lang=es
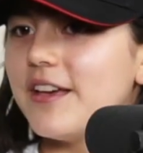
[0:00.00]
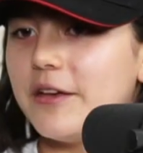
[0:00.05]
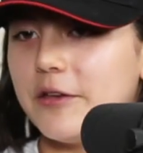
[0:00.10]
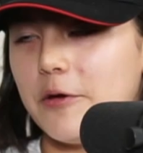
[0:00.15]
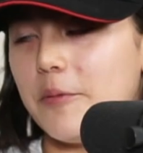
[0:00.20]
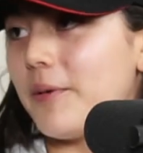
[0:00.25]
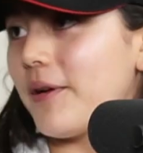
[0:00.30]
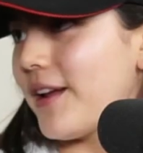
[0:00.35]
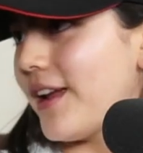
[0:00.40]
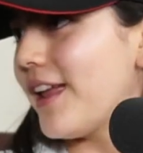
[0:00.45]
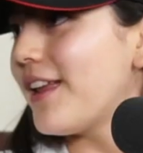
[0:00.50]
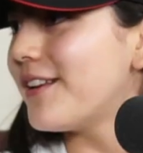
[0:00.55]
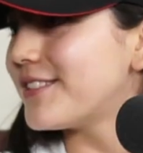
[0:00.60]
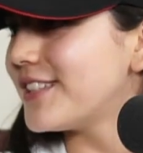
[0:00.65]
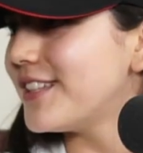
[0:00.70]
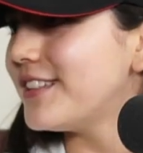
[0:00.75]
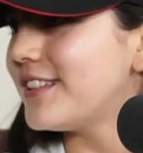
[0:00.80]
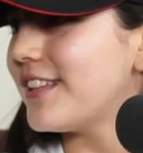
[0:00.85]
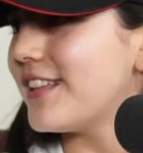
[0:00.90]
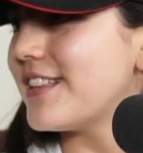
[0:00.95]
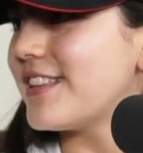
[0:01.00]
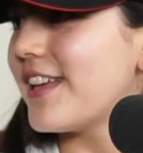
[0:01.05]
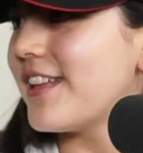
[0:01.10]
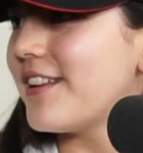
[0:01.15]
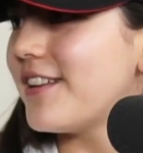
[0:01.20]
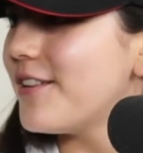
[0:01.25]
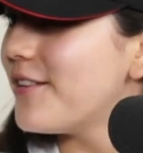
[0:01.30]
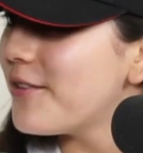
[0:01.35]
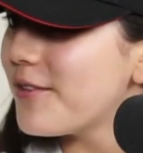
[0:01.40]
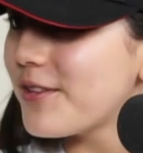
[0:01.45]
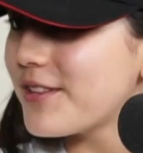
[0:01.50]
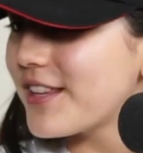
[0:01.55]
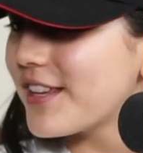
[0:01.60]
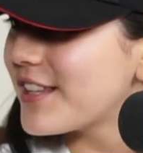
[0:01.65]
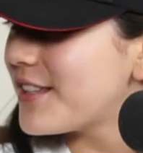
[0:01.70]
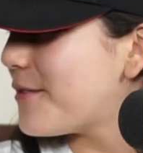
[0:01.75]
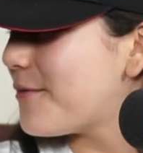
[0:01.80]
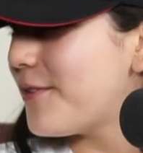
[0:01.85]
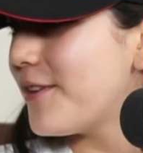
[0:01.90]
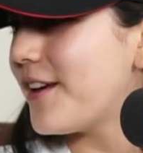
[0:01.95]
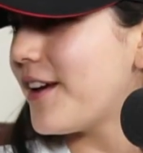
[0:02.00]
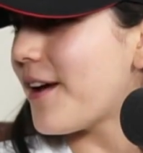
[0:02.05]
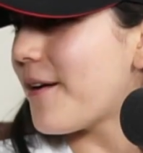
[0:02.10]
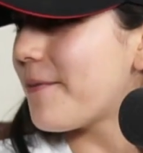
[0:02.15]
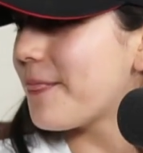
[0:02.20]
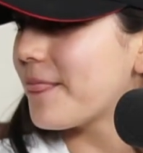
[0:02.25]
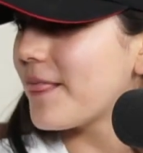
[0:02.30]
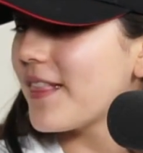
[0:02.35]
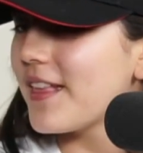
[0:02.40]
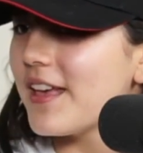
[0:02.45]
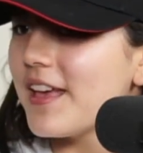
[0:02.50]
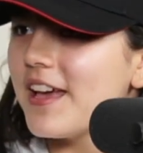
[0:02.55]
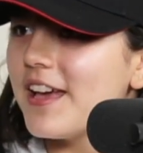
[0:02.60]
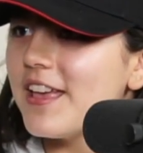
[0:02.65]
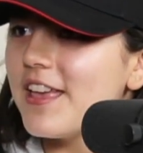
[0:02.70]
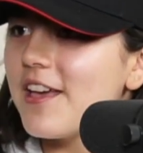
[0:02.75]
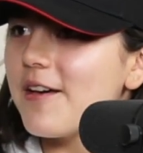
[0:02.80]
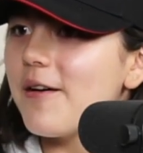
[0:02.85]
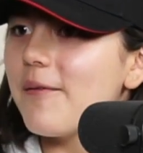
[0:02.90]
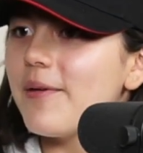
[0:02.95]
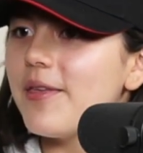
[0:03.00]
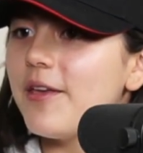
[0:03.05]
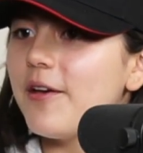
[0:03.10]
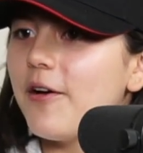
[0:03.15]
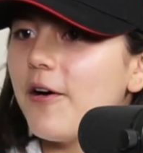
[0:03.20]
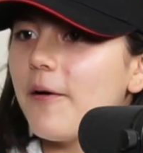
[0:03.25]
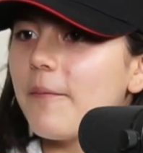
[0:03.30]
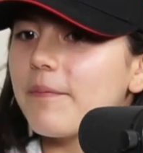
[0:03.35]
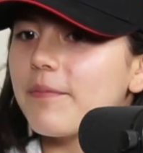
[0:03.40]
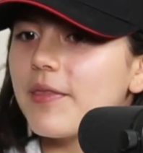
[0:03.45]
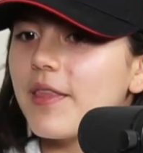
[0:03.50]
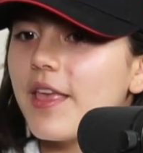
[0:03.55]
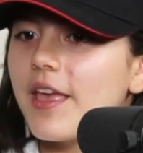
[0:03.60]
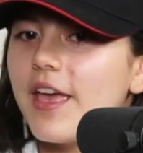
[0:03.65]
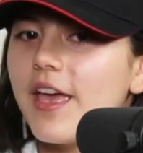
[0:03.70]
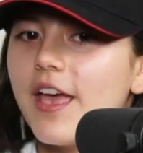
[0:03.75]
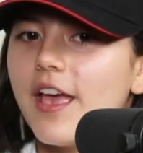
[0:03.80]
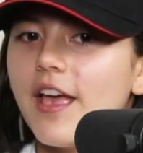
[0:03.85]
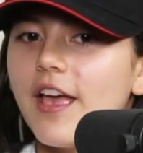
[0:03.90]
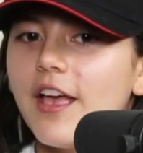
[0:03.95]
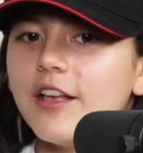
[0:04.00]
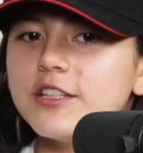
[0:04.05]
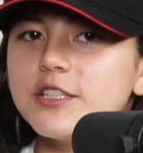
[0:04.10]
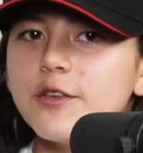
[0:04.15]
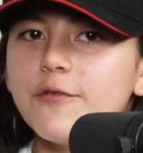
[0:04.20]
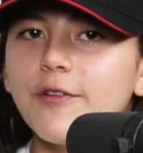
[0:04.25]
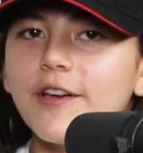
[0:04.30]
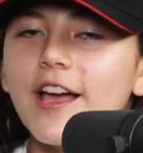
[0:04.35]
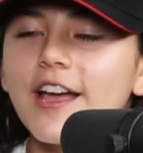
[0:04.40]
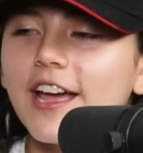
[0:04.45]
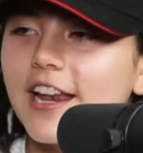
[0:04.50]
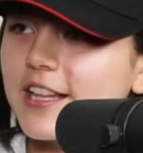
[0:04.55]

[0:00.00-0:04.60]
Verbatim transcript: yo porque era inocente y decía, no, no sé qué significa. Y mi mamá me dijo, eso significa que les